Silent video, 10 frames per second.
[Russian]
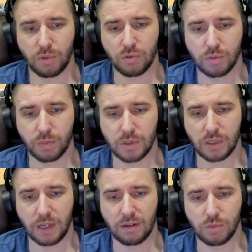Плюс
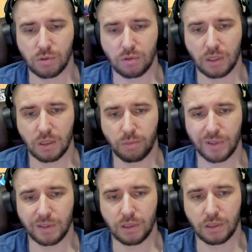поставим сюда
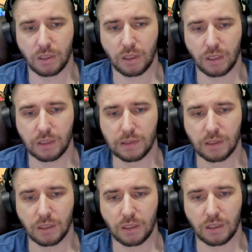дополнительно
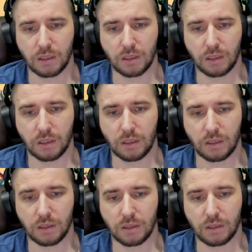
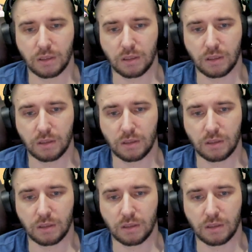а,